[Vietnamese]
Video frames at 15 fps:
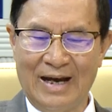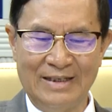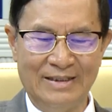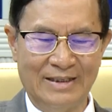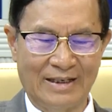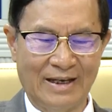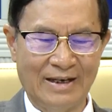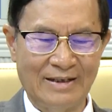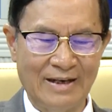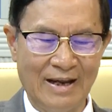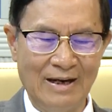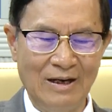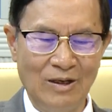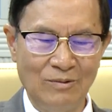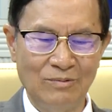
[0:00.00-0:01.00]
những cái rễ
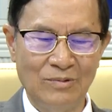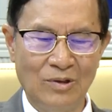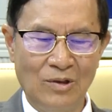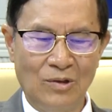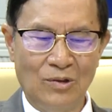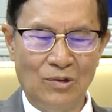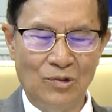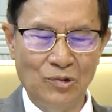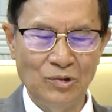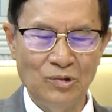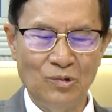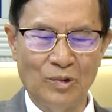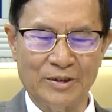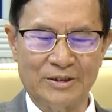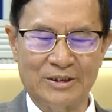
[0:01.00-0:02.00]
lông hút
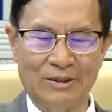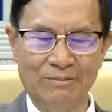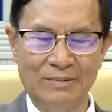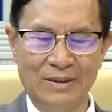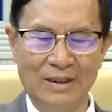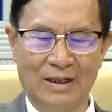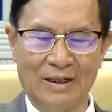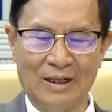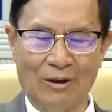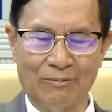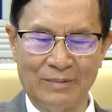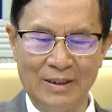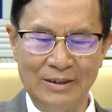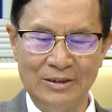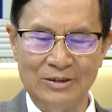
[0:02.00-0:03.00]
nguồn sống tự lòng
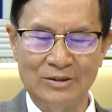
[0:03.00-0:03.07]
đất